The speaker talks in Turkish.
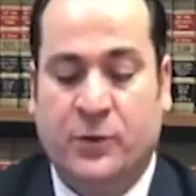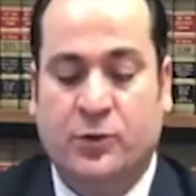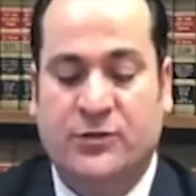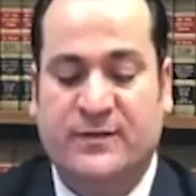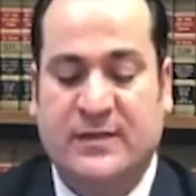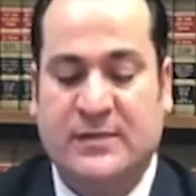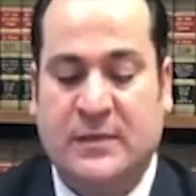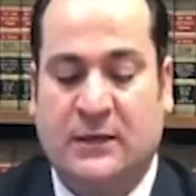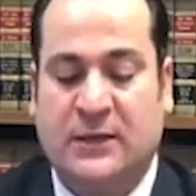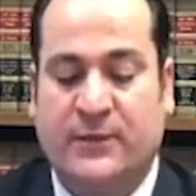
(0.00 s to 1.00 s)
Turist vizesini
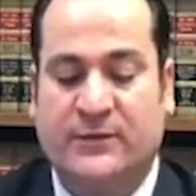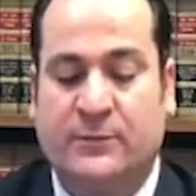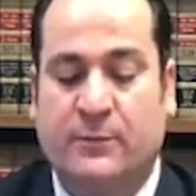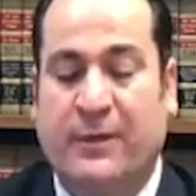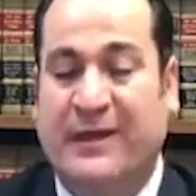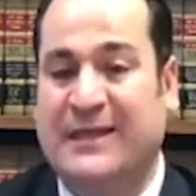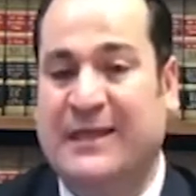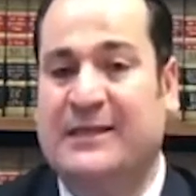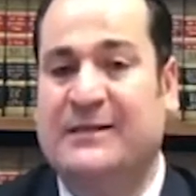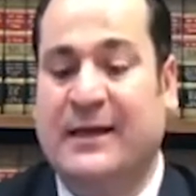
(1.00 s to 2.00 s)
alamadım. Peki
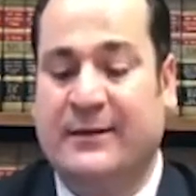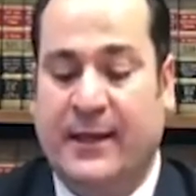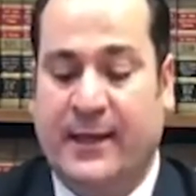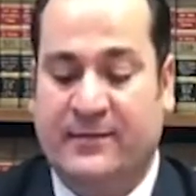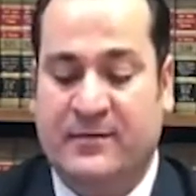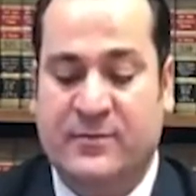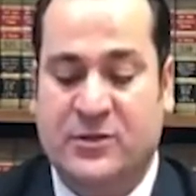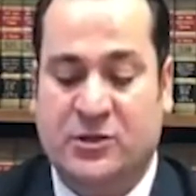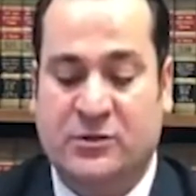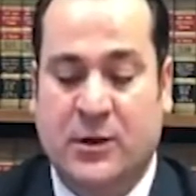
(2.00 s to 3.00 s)
yeniden eğitim
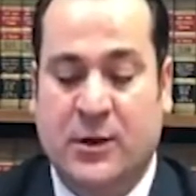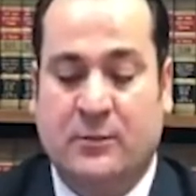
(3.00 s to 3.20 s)
için